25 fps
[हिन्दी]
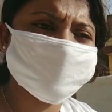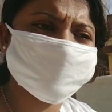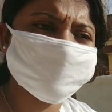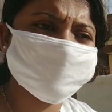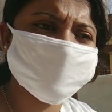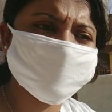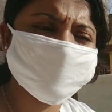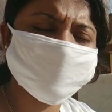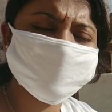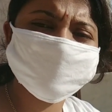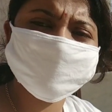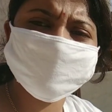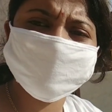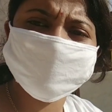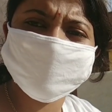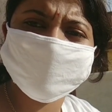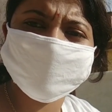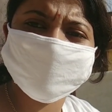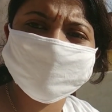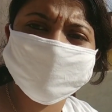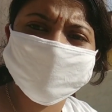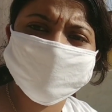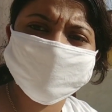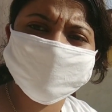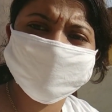मिनट
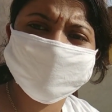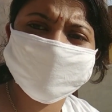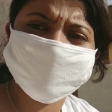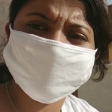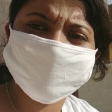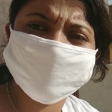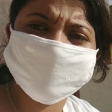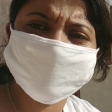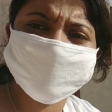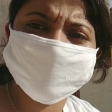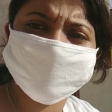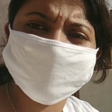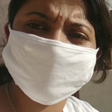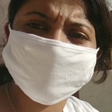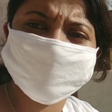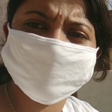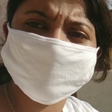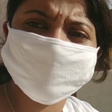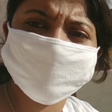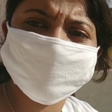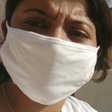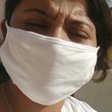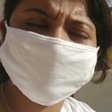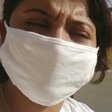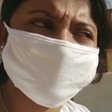क्या पड़ता है एक
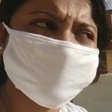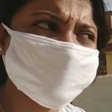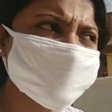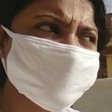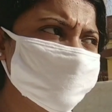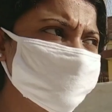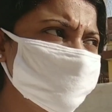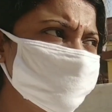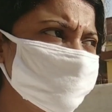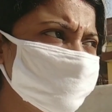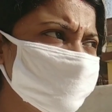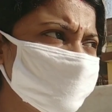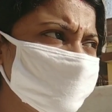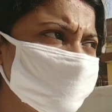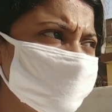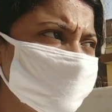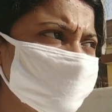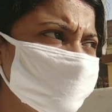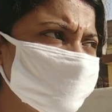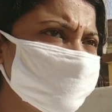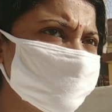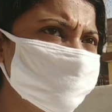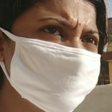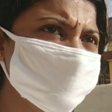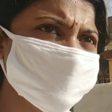एक रुपया
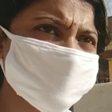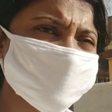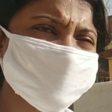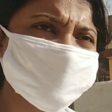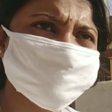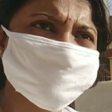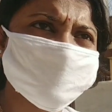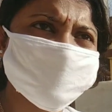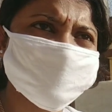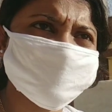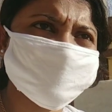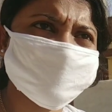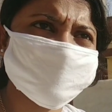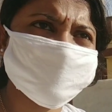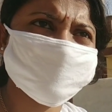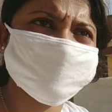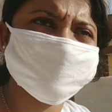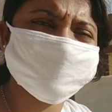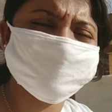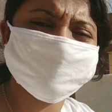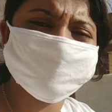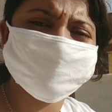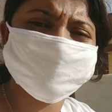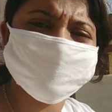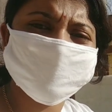पचास पैसा
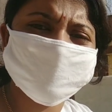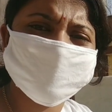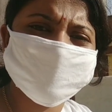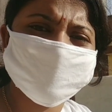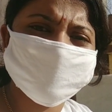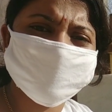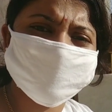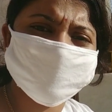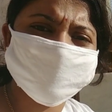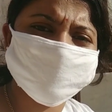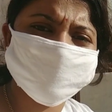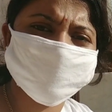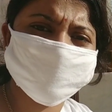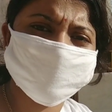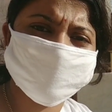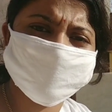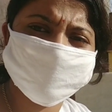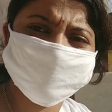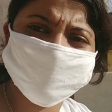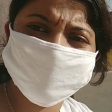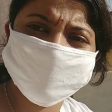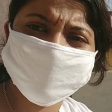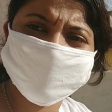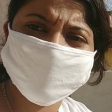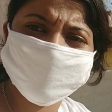तो
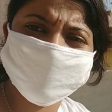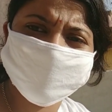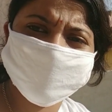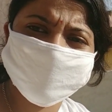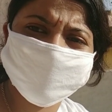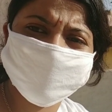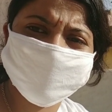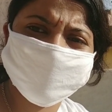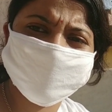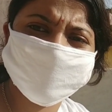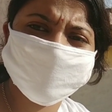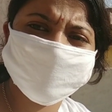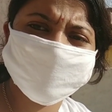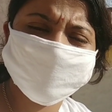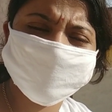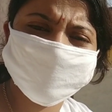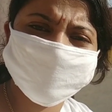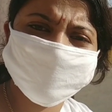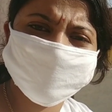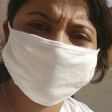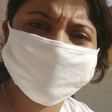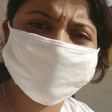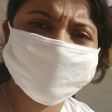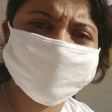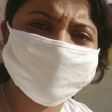हमने एक घंटे
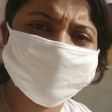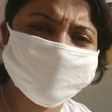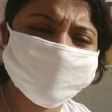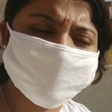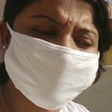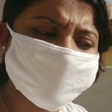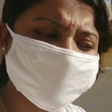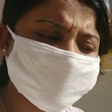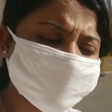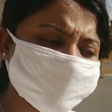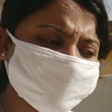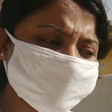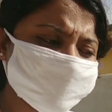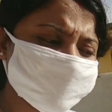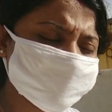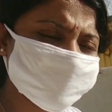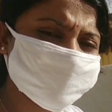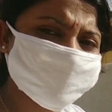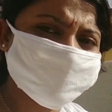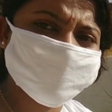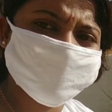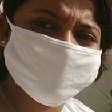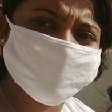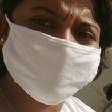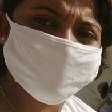के लिए लिया है
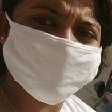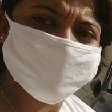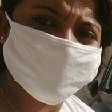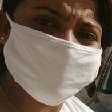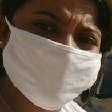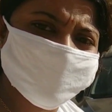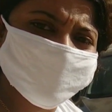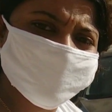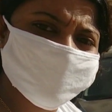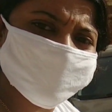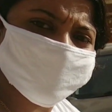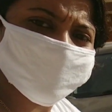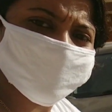मिराकल बाइक